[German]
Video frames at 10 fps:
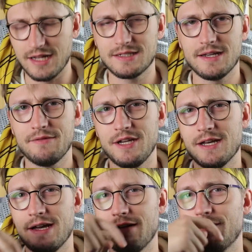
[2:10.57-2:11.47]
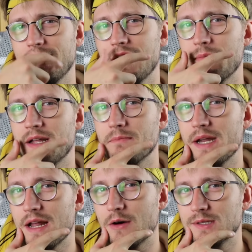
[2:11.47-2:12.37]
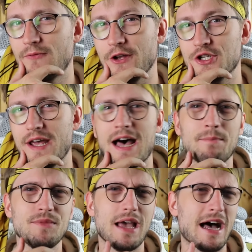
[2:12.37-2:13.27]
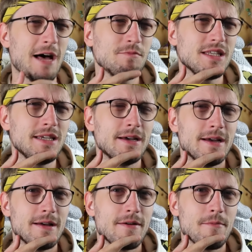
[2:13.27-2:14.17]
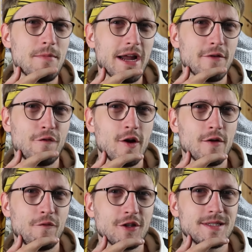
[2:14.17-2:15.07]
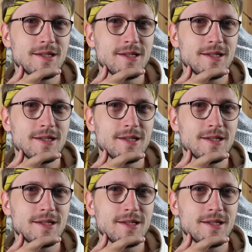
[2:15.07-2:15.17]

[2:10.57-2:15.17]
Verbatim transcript: Hat da wieder etwa jemand mein Haus fetch? Haben, haben die meine Folge von